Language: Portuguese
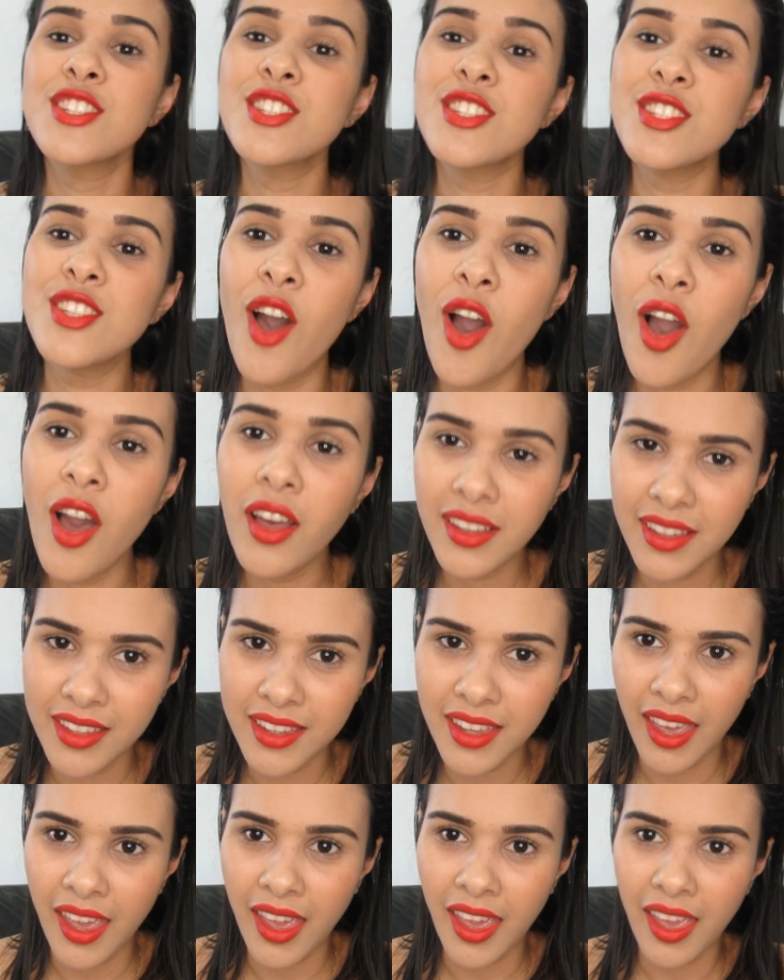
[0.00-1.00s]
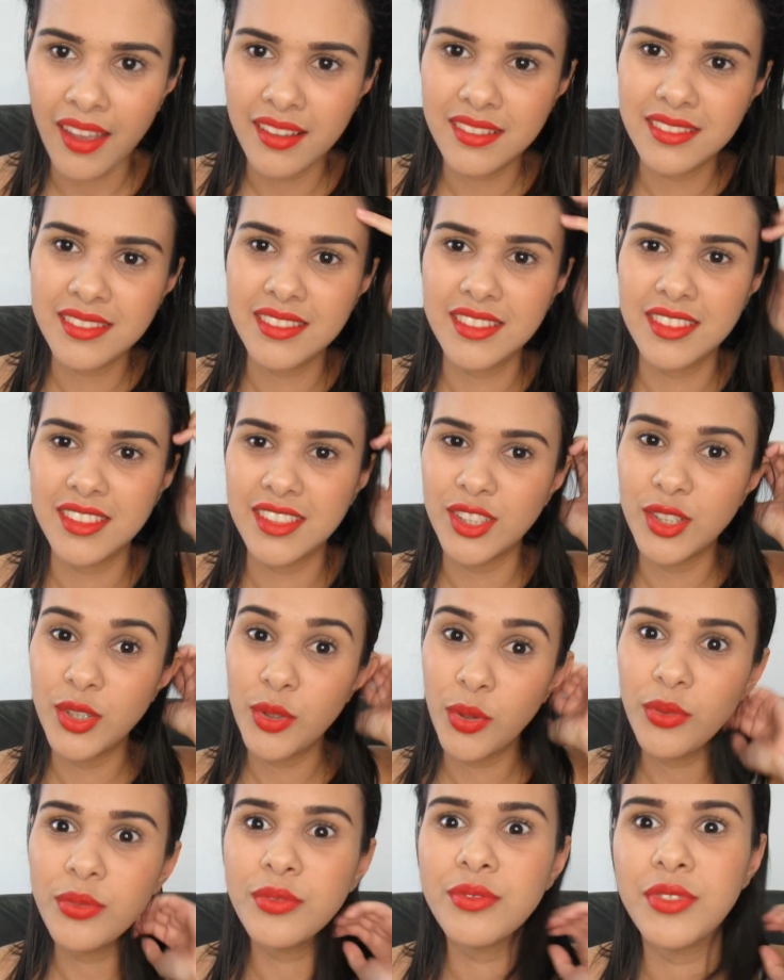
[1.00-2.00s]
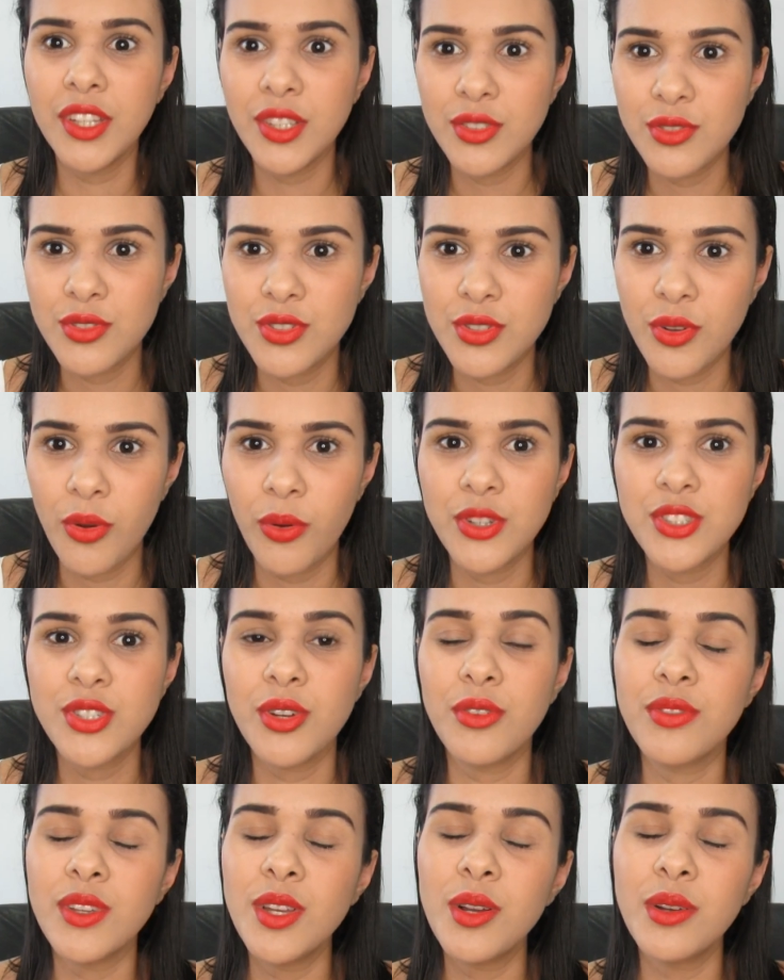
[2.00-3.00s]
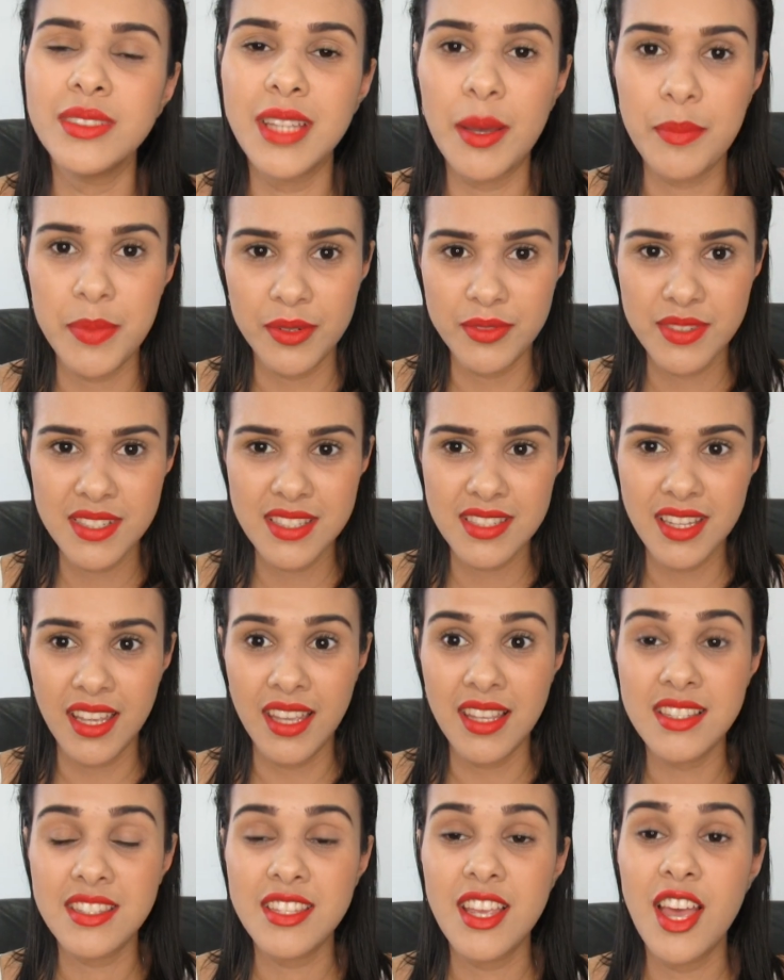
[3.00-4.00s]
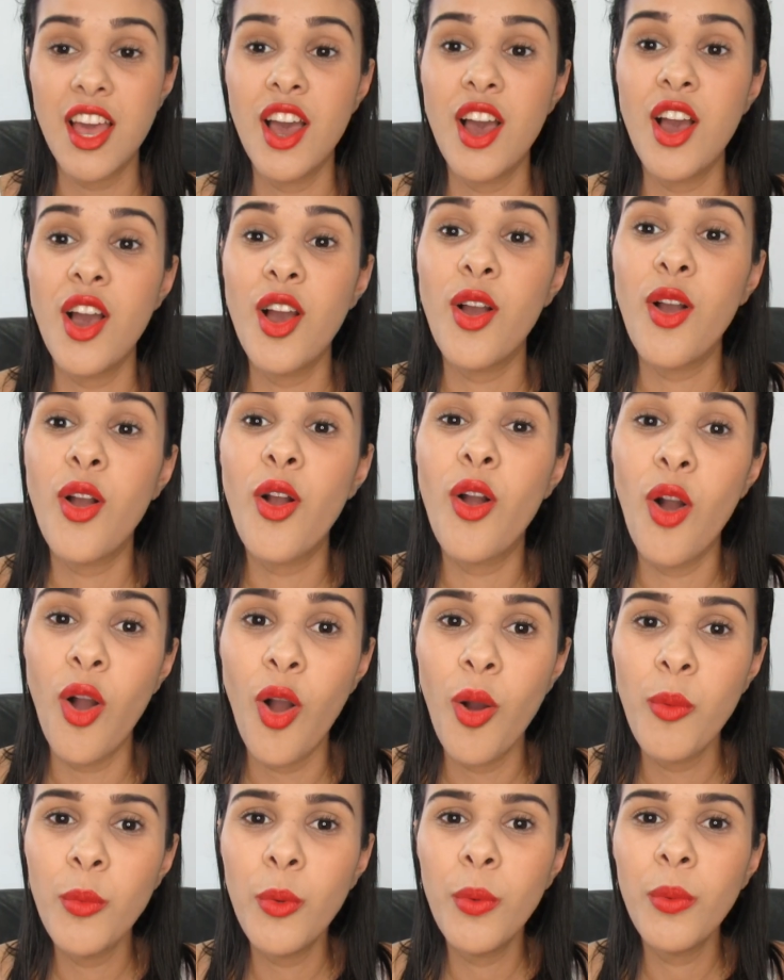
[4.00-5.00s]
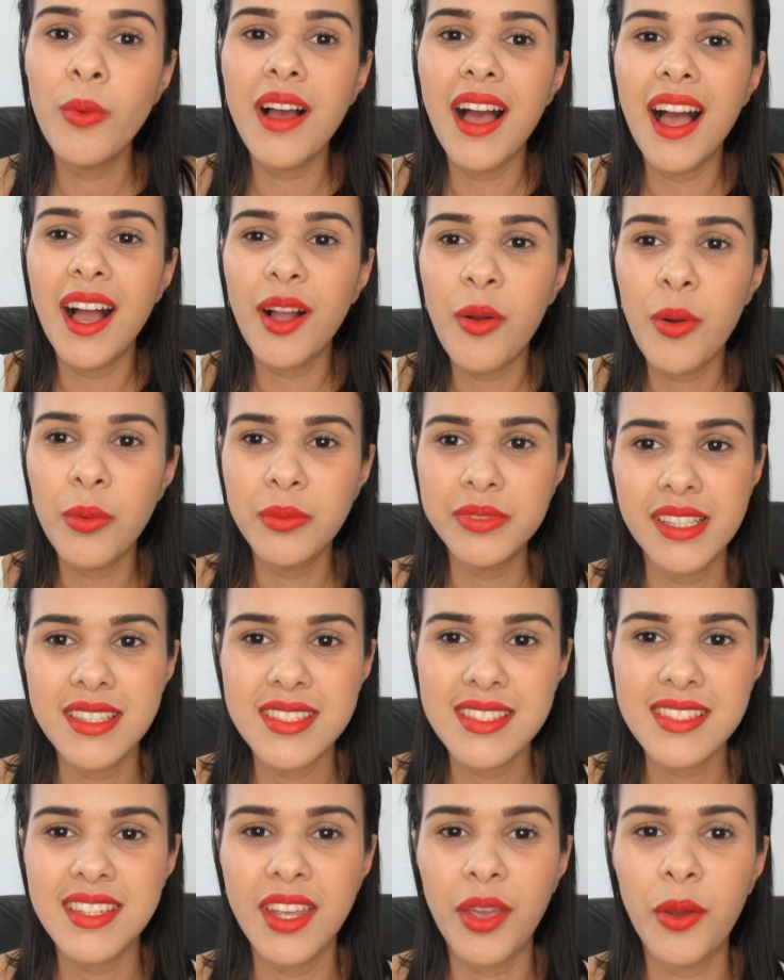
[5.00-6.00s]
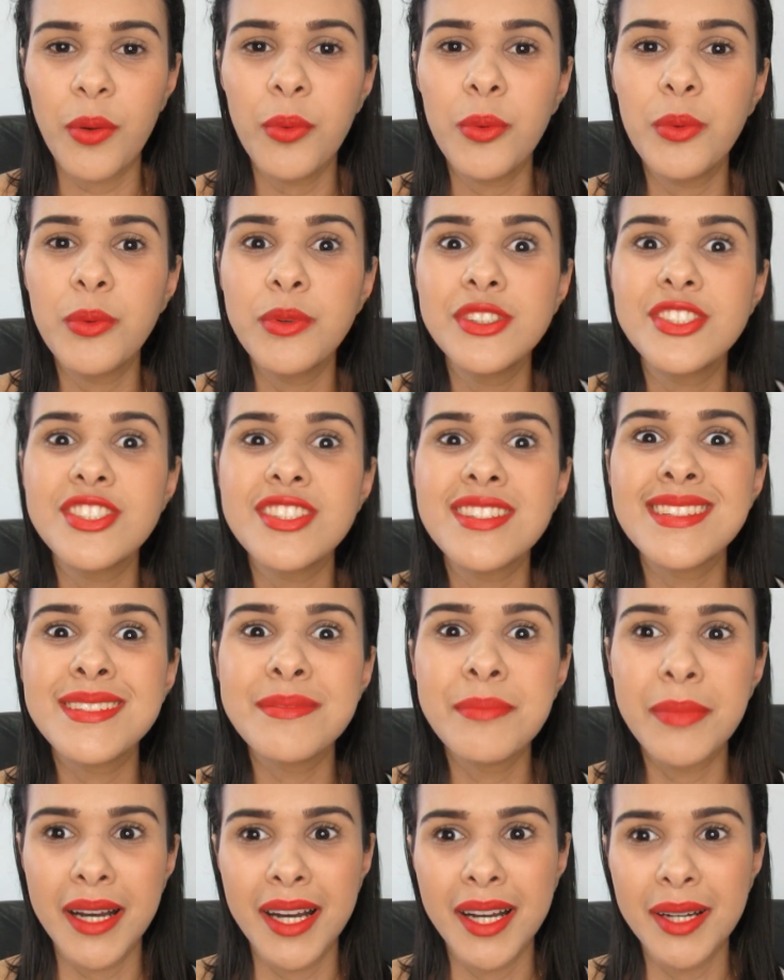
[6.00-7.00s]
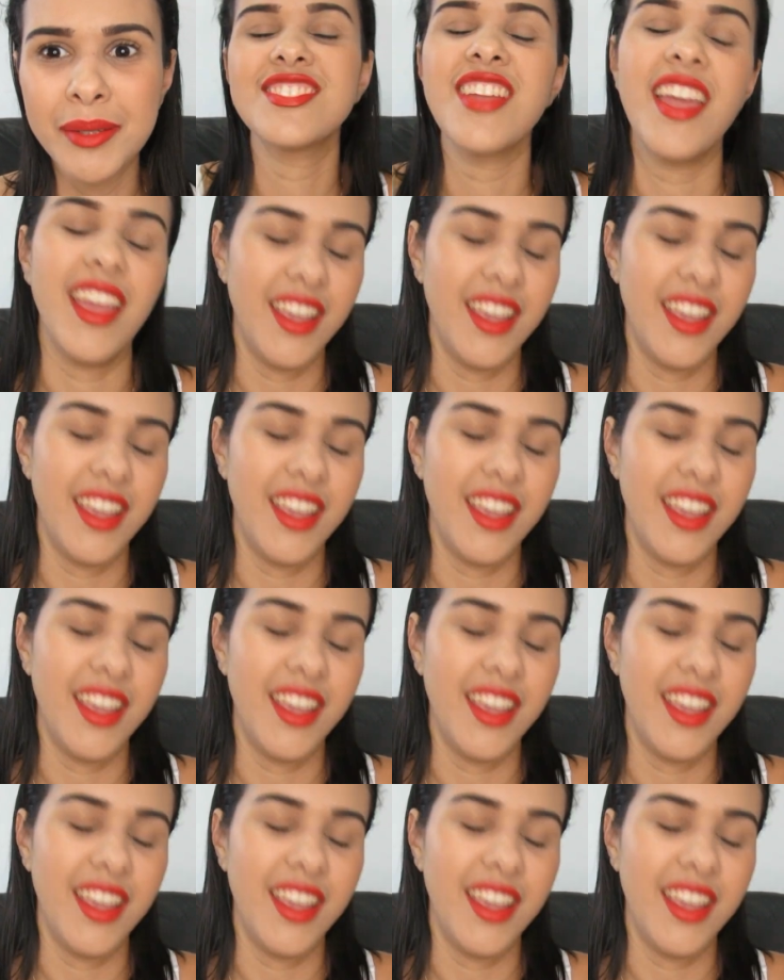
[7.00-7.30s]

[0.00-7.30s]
Só que no vídeo de hoje eu vim contar para vocês como aconteceu o desmame.